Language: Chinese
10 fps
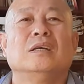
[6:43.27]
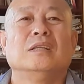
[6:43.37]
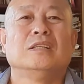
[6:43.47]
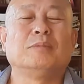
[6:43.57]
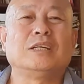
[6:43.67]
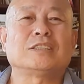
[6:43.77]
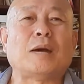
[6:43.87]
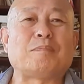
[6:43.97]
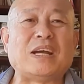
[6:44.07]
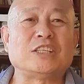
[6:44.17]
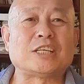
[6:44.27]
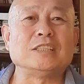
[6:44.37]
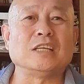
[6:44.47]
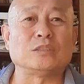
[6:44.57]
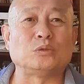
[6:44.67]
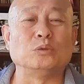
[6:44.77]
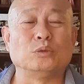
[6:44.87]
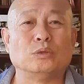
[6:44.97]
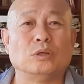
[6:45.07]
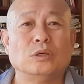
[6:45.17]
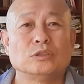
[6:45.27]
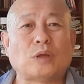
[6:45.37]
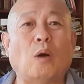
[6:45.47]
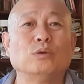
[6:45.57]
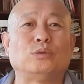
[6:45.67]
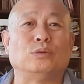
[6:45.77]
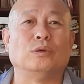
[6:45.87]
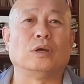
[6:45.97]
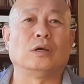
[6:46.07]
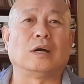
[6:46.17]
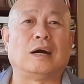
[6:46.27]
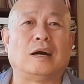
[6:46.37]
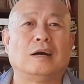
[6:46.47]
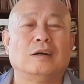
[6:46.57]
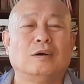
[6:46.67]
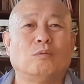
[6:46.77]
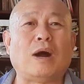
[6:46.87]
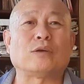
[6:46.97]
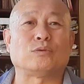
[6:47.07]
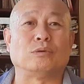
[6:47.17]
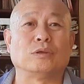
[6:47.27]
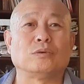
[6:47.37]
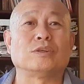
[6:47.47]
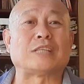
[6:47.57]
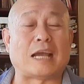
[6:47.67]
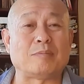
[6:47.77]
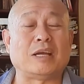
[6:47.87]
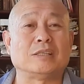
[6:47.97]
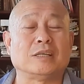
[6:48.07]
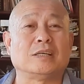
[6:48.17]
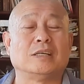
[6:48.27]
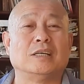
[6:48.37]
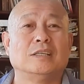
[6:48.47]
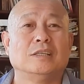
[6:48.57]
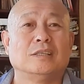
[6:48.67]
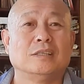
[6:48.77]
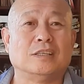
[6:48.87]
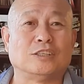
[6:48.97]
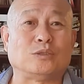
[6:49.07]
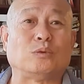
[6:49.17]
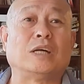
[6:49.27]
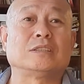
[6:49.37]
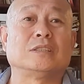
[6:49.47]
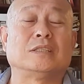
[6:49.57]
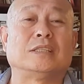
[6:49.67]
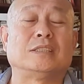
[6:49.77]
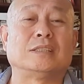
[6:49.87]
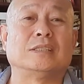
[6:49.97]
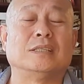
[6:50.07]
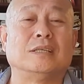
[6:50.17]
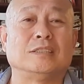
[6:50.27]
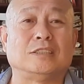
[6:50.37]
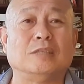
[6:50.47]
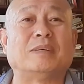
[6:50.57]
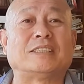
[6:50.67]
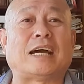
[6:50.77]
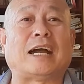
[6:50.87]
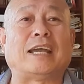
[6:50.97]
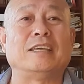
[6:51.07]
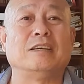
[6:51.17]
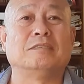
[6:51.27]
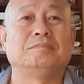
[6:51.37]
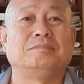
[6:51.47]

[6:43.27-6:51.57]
那么它本身呢就有偷取啊、挖取，就是前面这个呃穴字的这个基本的含义。